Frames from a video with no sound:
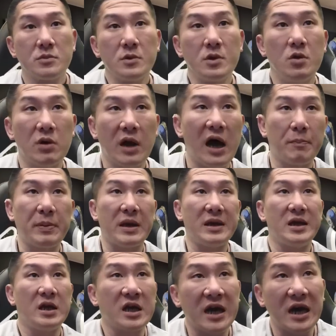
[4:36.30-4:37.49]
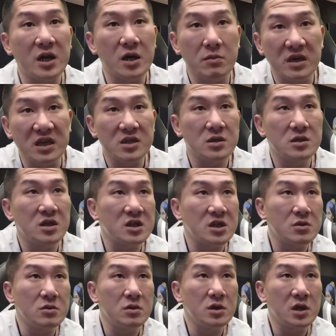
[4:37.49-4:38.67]
我哪有变脸？你看那个民事的
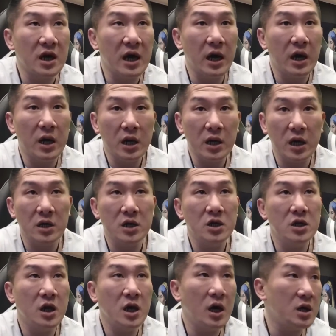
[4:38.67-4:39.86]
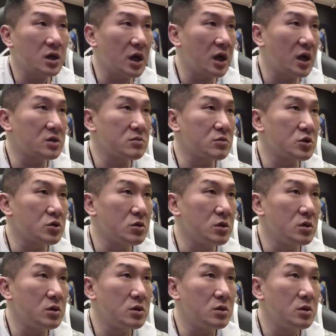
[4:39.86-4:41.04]
新闻，你看看他干你年，你看看他怎么做，
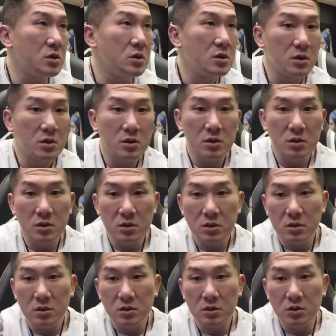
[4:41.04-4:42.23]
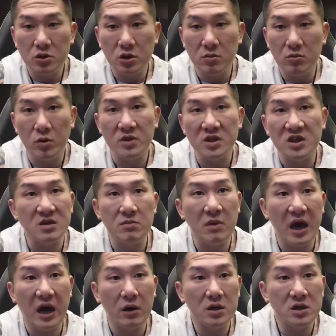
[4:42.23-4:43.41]
我就觉得莫名其
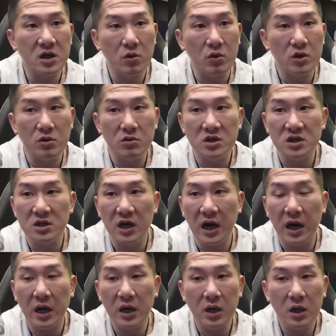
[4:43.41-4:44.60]
妙哎，这个鬼东西啊！